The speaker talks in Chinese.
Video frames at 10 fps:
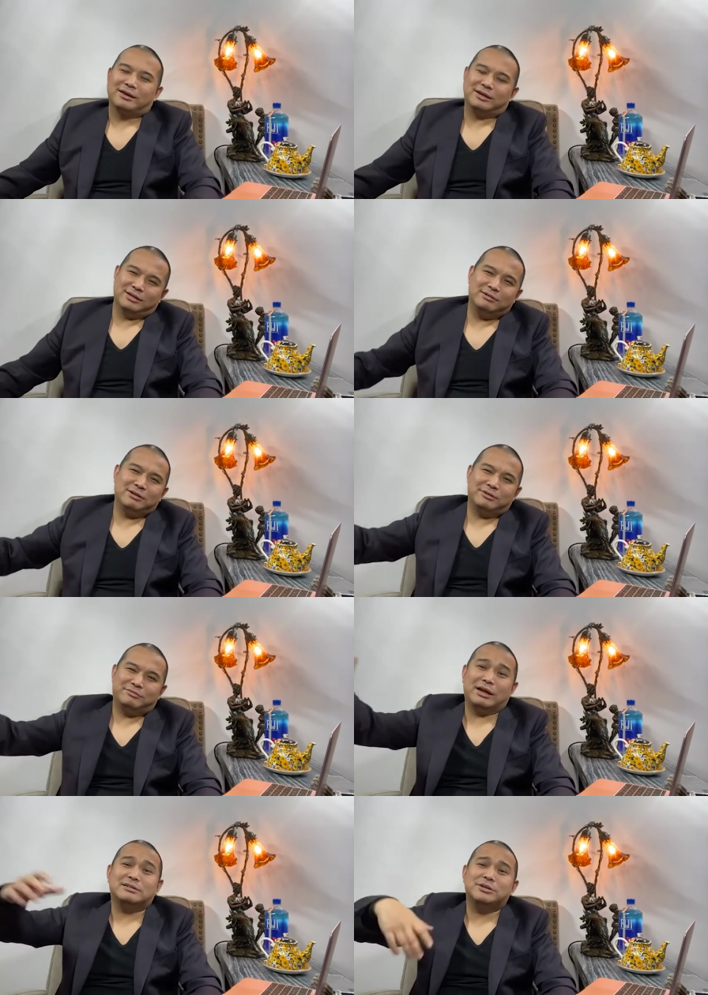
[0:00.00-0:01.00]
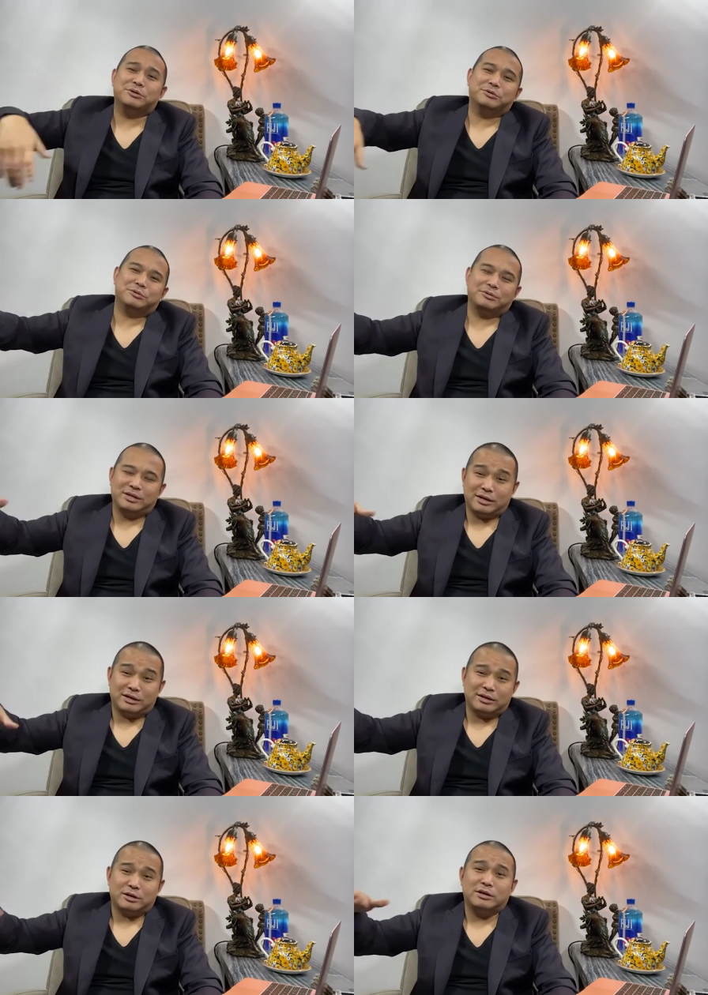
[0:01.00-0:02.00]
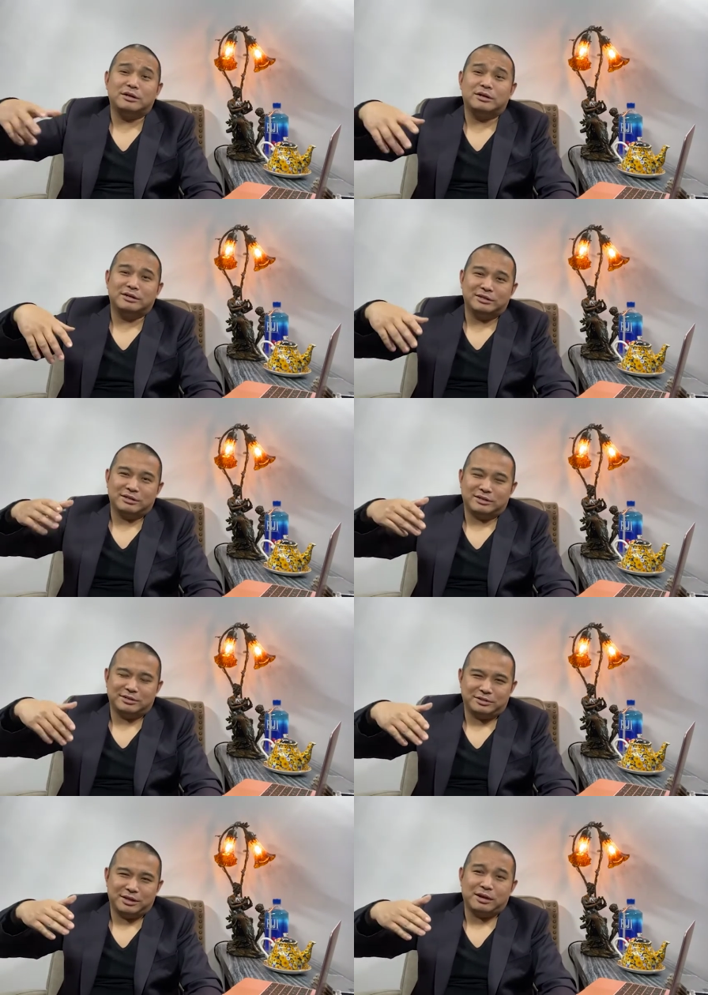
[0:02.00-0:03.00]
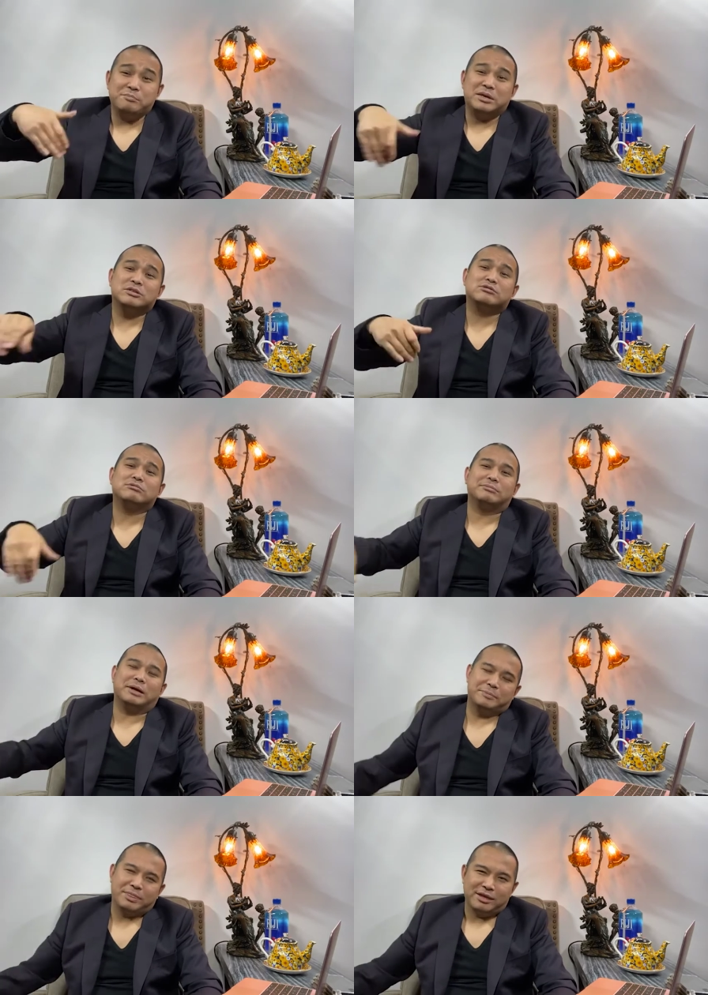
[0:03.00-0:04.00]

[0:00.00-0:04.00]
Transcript: 啊，因为反正有那个呃呃那个民宿嘛，